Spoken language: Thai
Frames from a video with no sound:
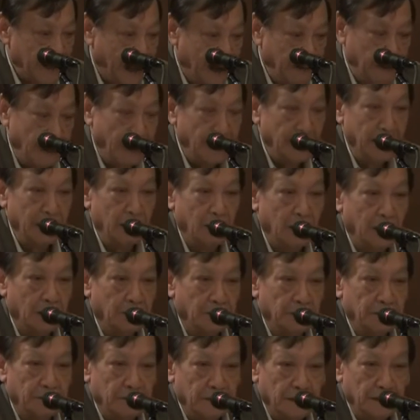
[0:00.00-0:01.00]
สายพันธุ์เดียว
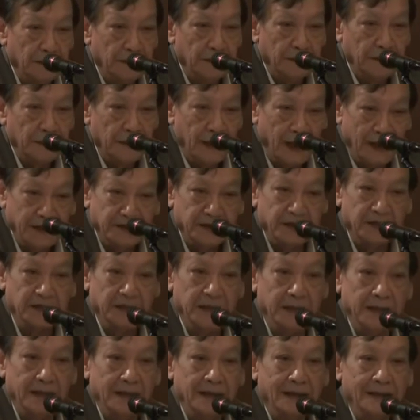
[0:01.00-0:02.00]
กับท่านส
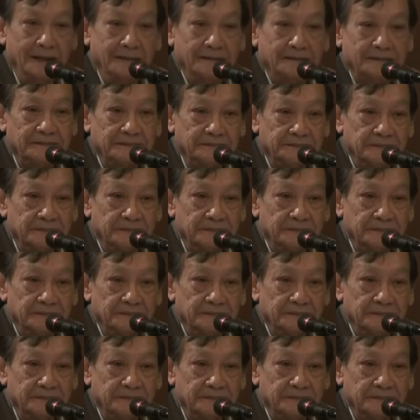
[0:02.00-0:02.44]
ถิตเนี่ย